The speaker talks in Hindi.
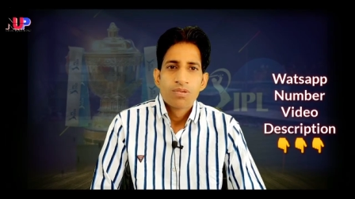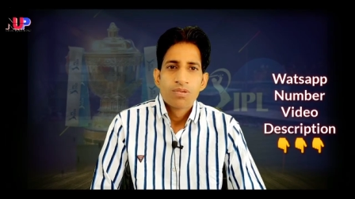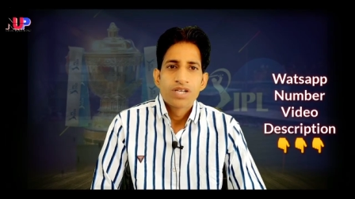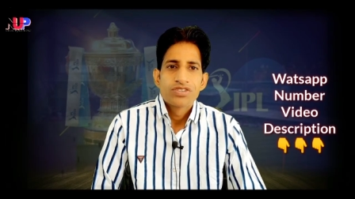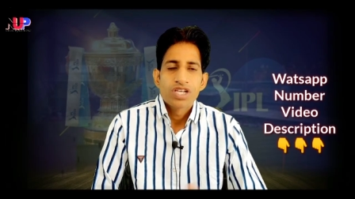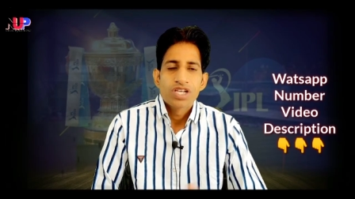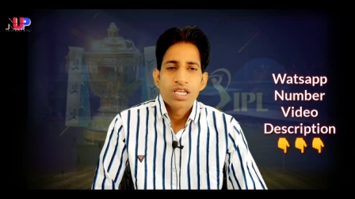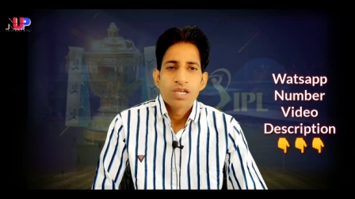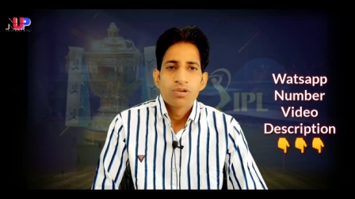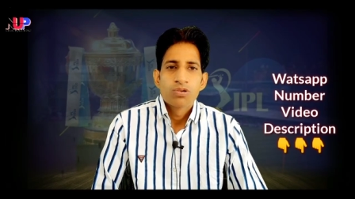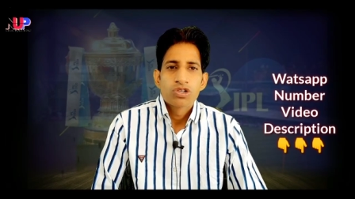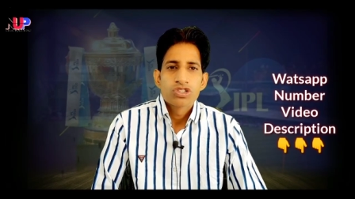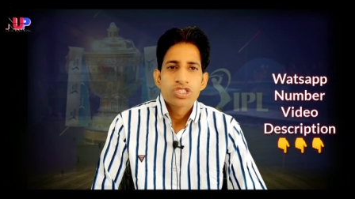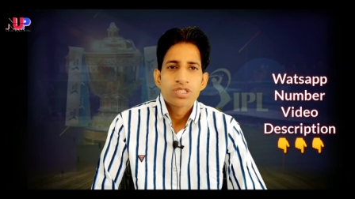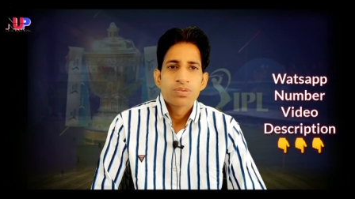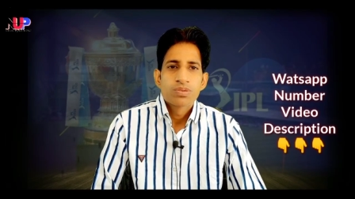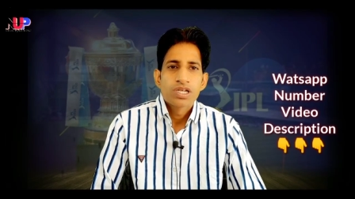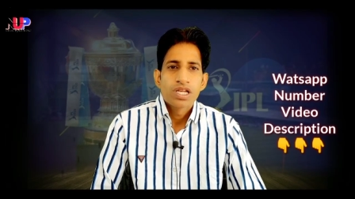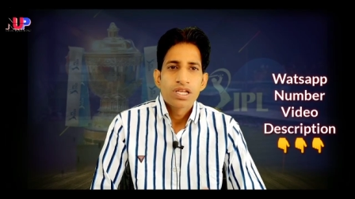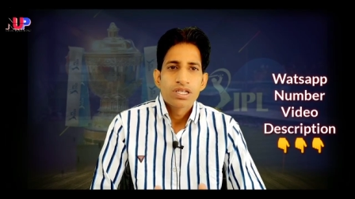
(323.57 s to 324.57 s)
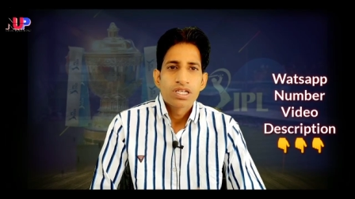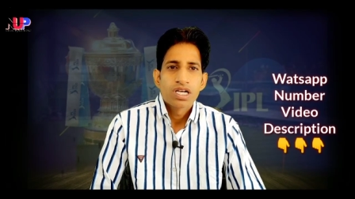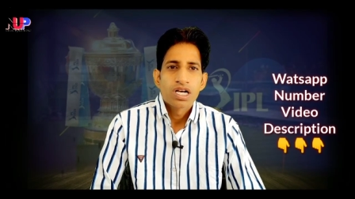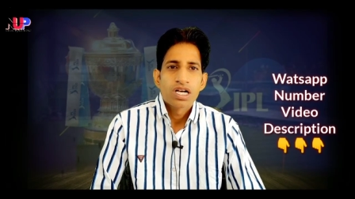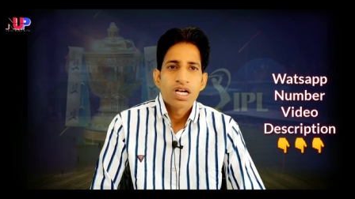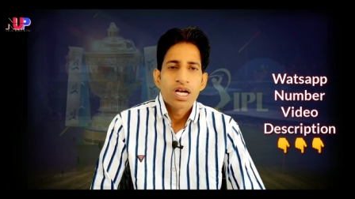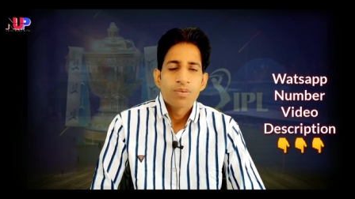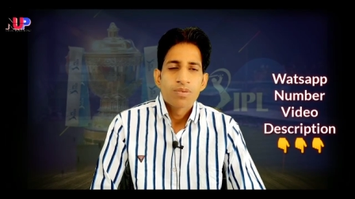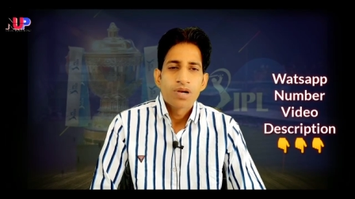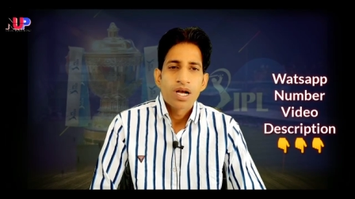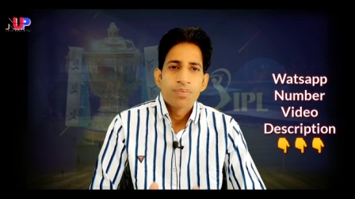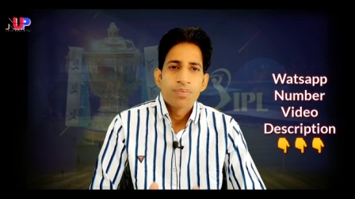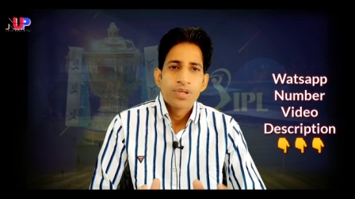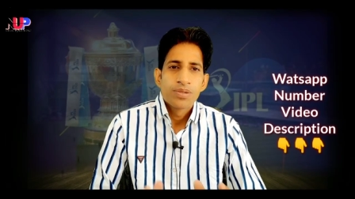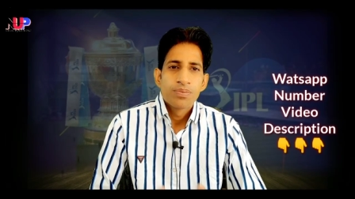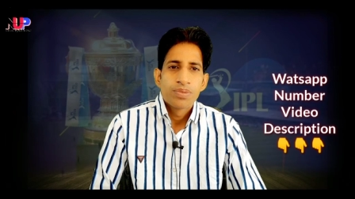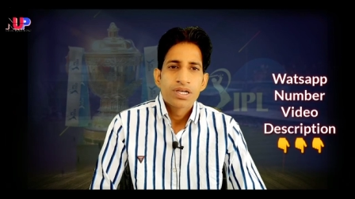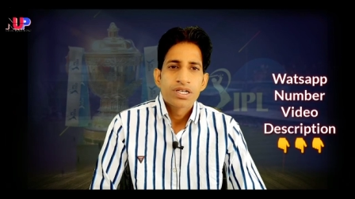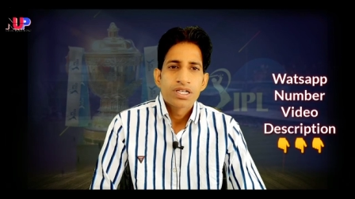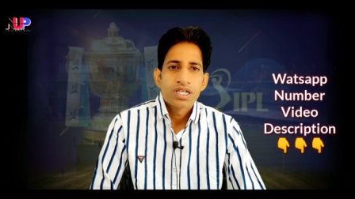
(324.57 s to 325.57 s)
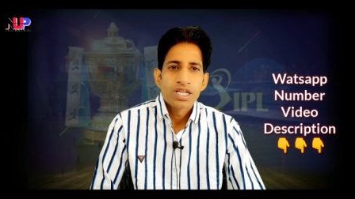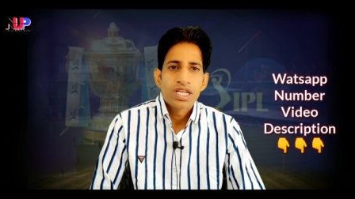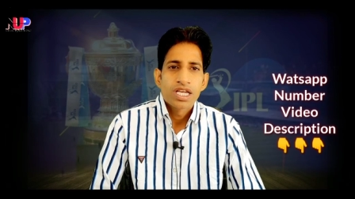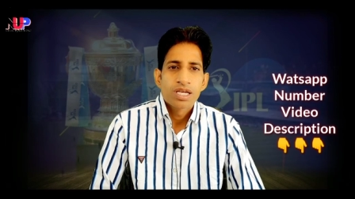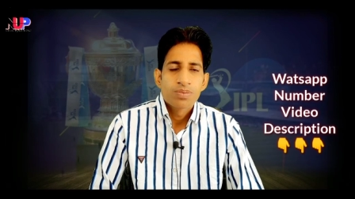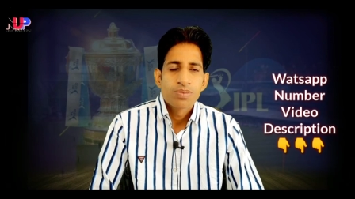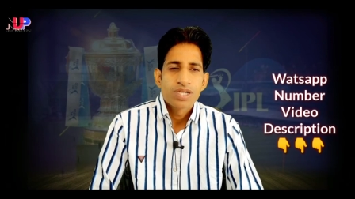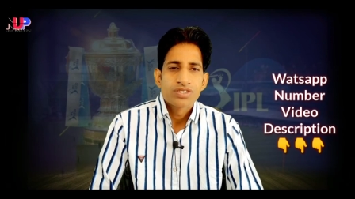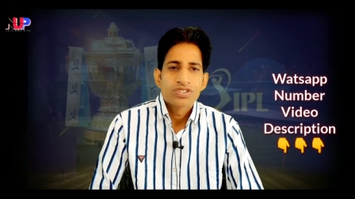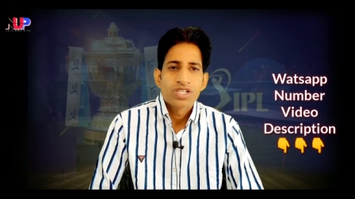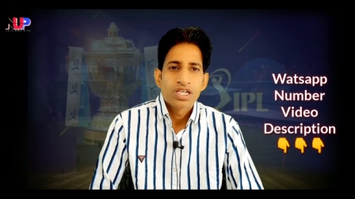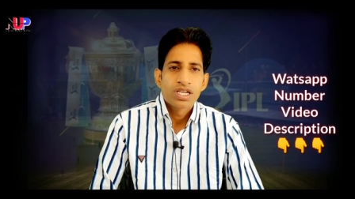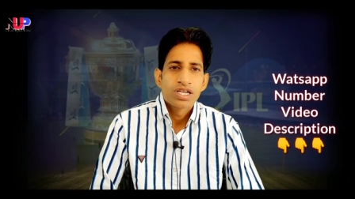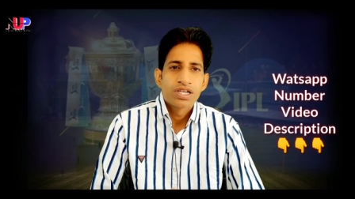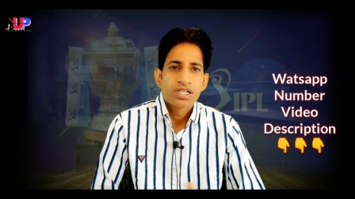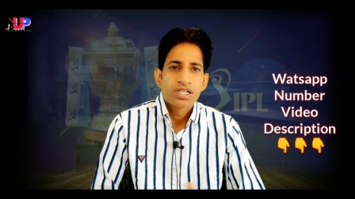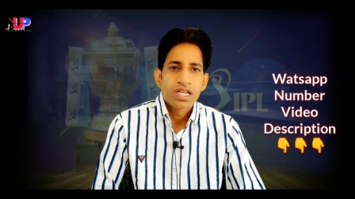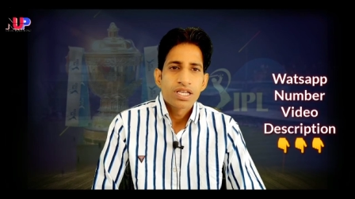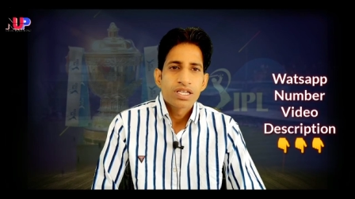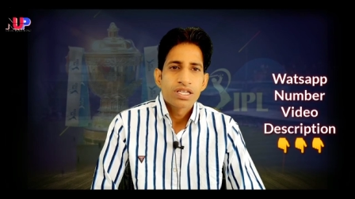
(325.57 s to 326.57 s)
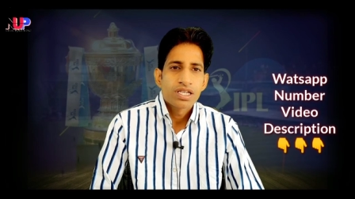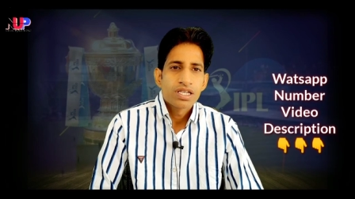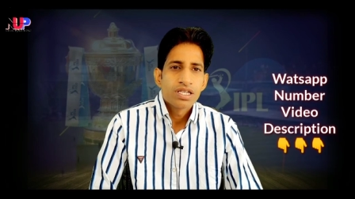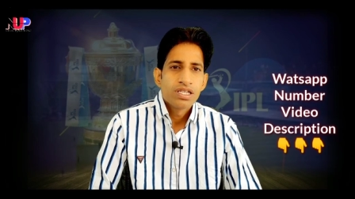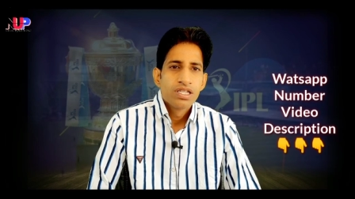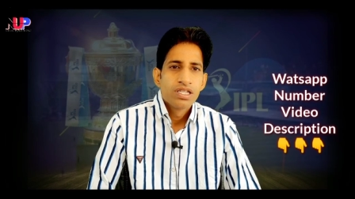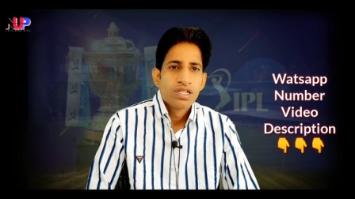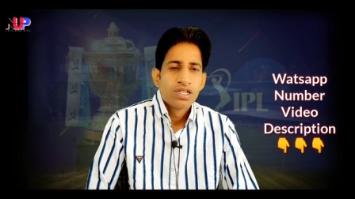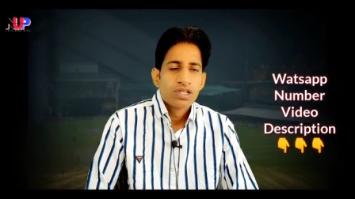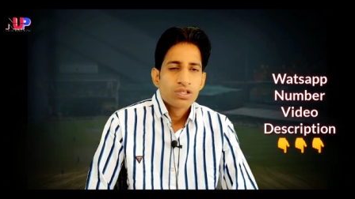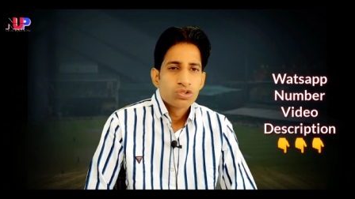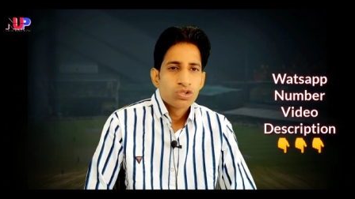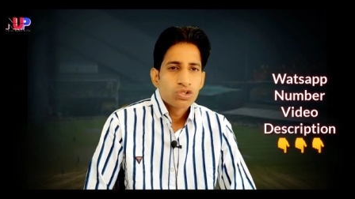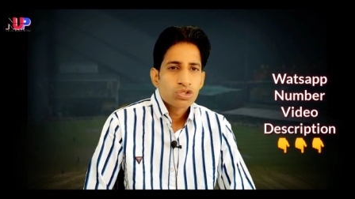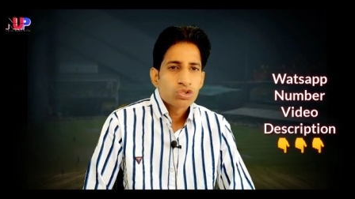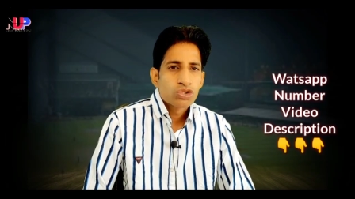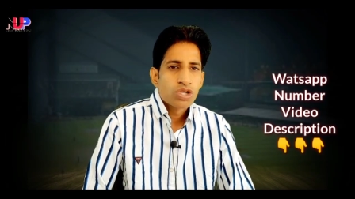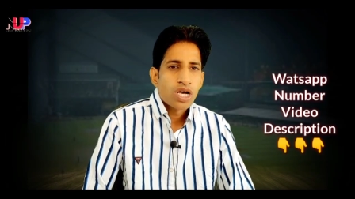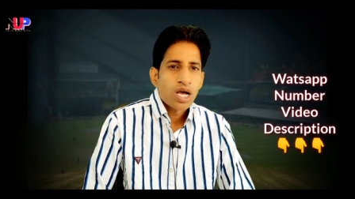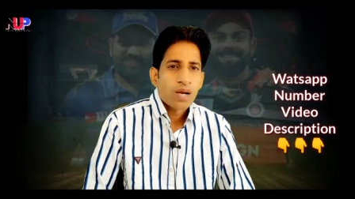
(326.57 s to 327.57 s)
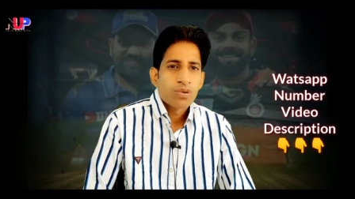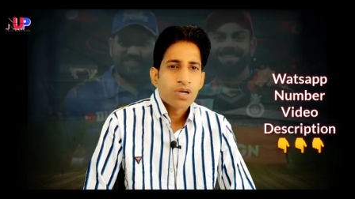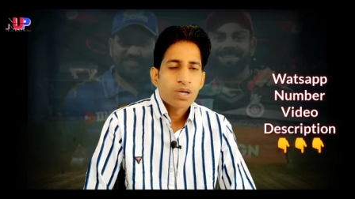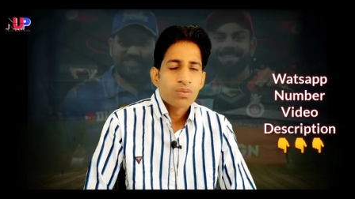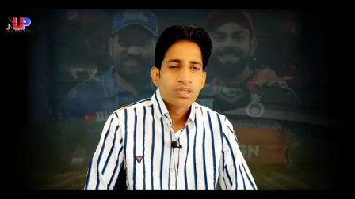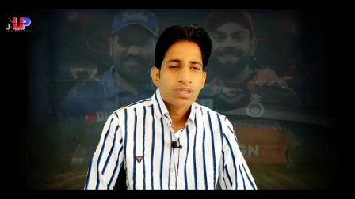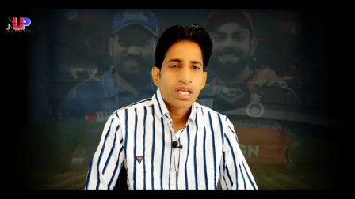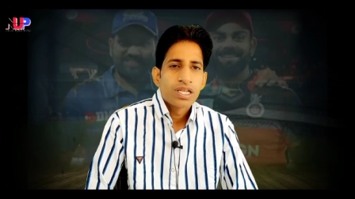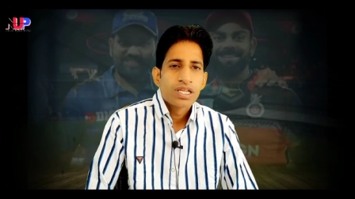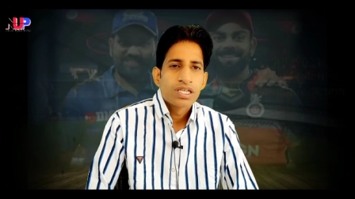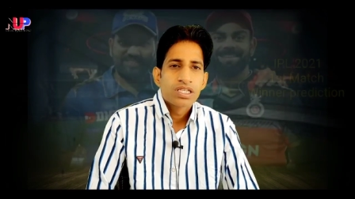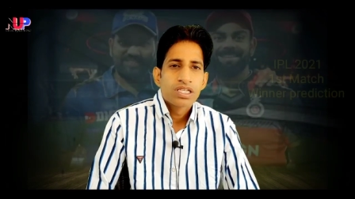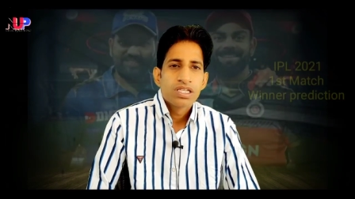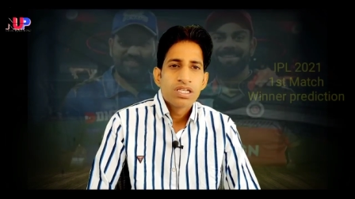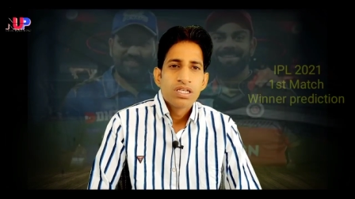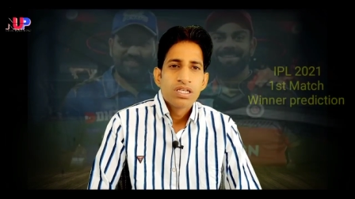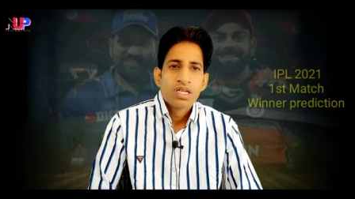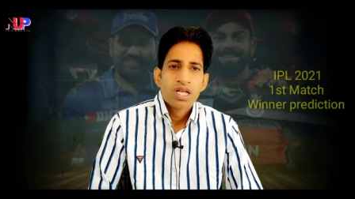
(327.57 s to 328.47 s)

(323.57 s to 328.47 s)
वहाँ जाके व्हाट्सअप करें इनका काम काफ़ी बेटर है एक बार जाके ट्राई करें दोस्तों आपको बता दें कि